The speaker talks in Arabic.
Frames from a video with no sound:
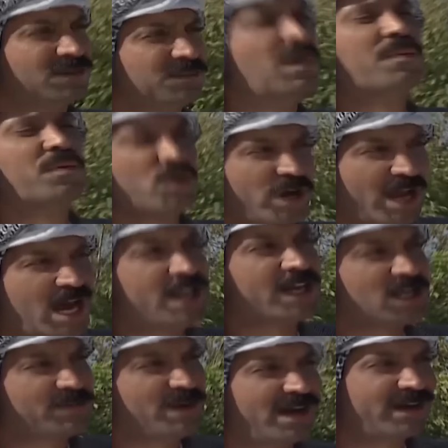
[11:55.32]
مبروك عليك
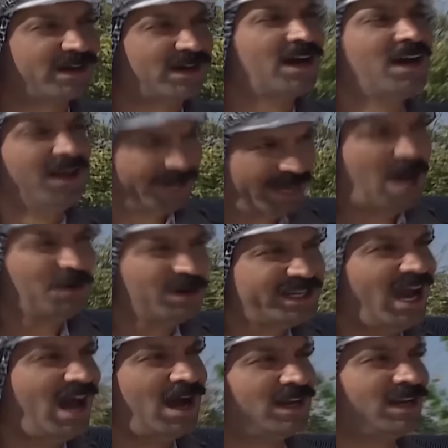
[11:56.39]
البقرة
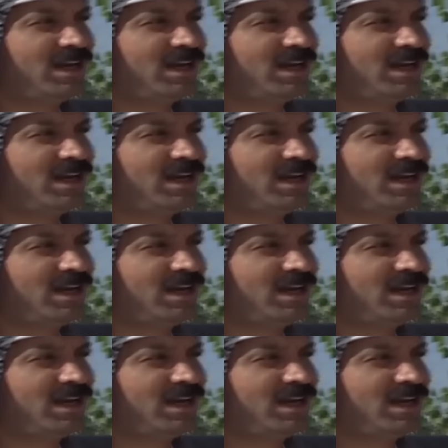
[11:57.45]
ناولني حقها